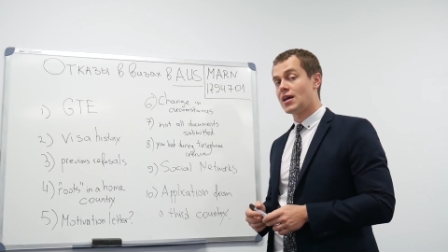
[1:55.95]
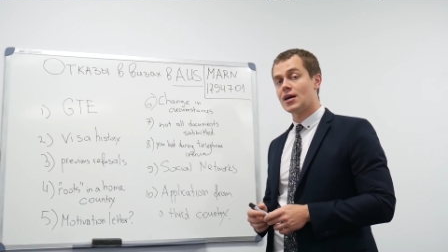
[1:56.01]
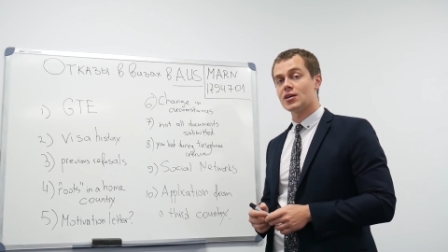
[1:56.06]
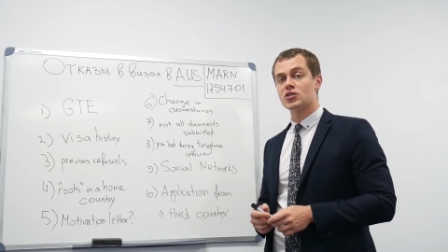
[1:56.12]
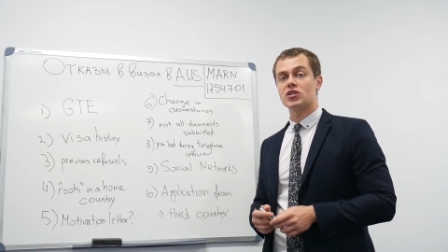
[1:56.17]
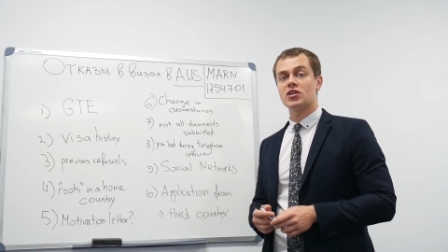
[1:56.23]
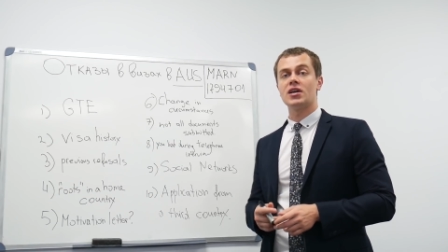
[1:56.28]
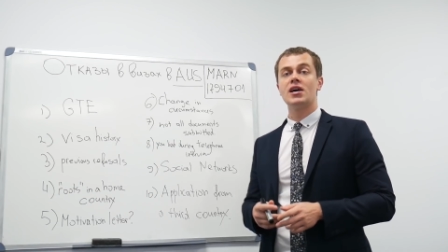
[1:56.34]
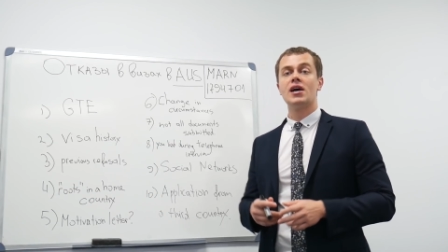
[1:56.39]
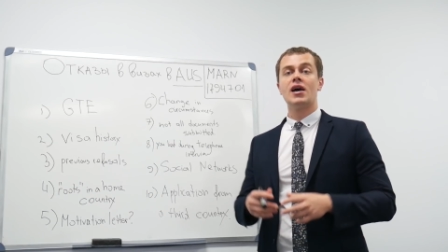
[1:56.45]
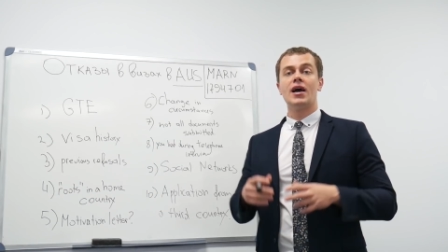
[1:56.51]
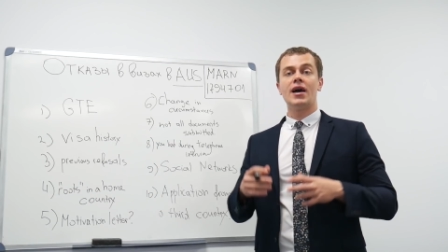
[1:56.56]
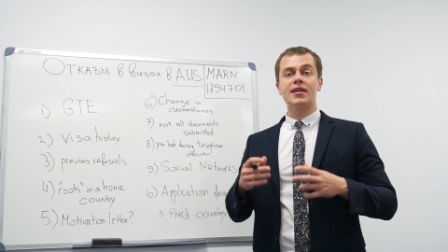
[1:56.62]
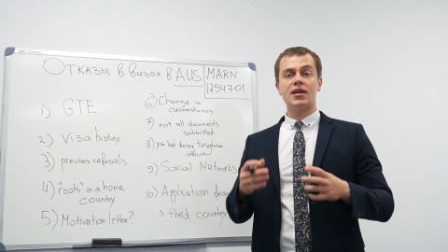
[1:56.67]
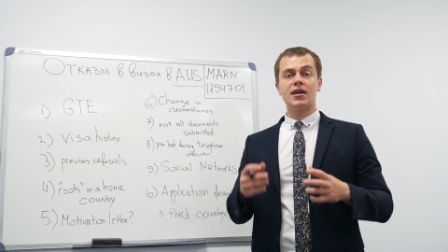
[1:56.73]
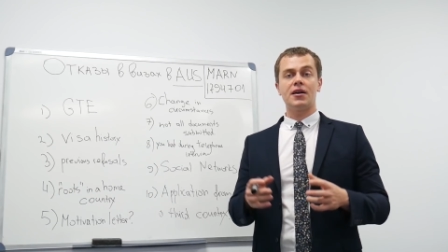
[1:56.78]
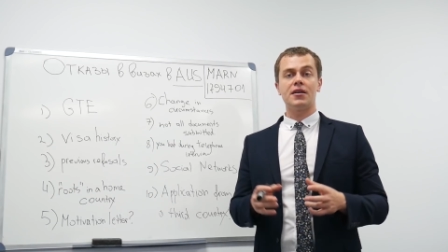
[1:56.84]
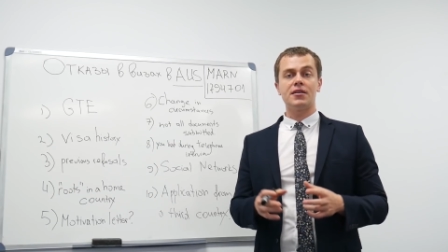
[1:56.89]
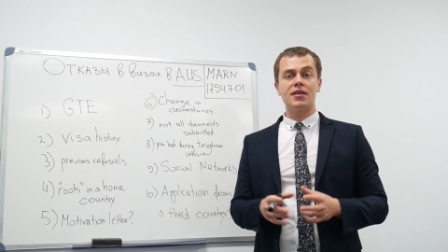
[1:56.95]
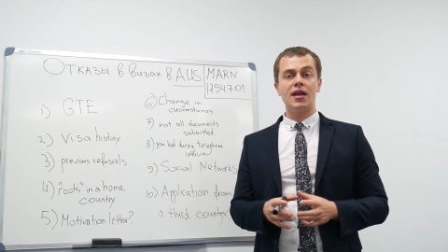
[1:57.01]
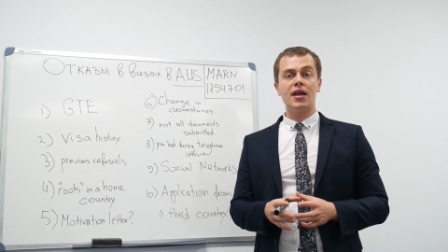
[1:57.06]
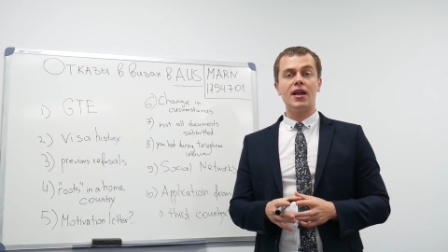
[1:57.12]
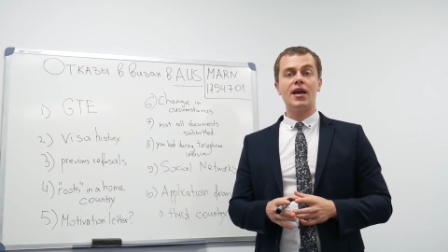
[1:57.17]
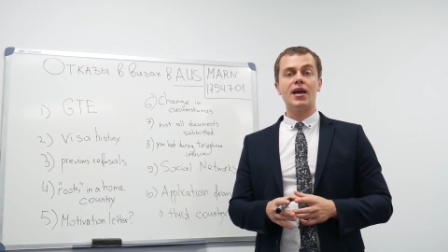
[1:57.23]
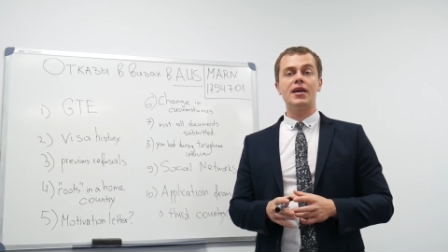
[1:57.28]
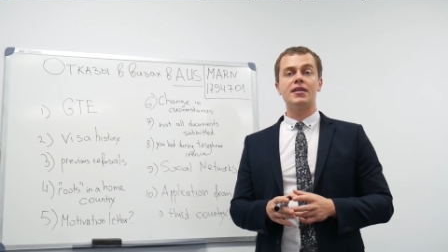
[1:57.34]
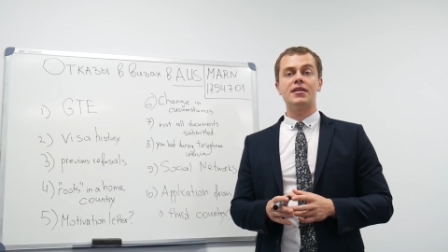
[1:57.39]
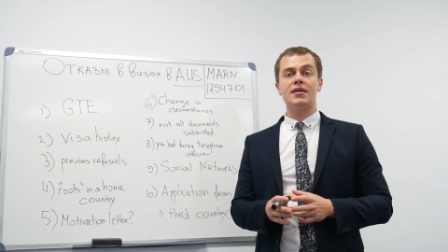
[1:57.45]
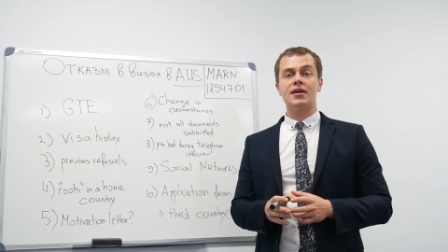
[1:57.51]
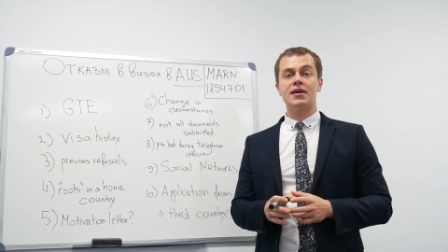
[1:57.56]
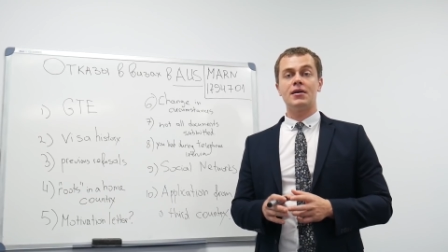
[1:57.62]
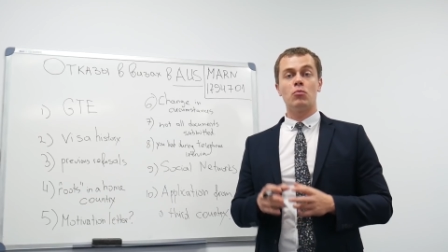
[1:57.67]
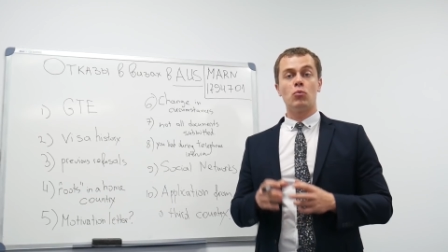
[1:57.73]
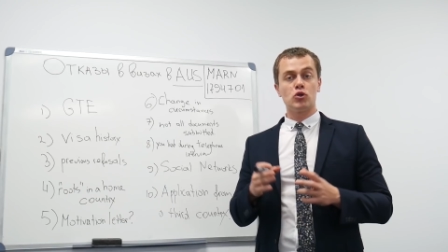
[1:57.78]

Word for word: Также это критерия э,